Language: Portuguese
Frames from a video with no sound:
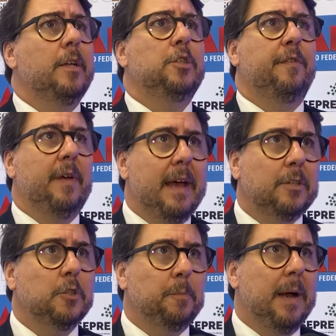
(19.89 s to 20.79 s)

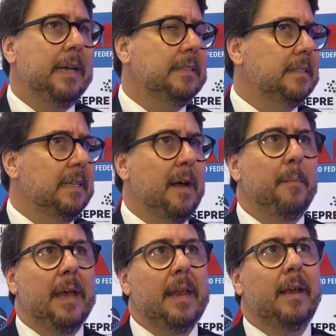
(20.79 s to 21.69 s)
Diversos países na
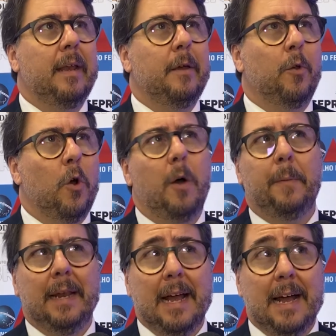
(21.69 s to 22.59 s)
América, na
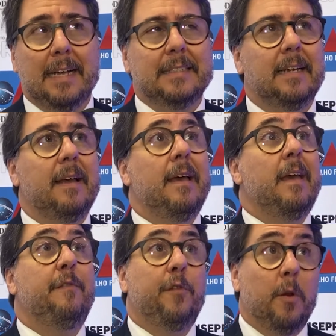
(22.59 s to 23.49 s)
Europa e na Ásia
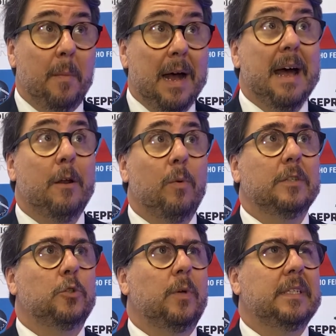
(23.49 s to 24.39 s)
reformaram
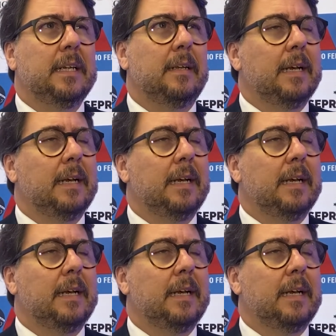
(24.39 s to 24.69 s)
as suas,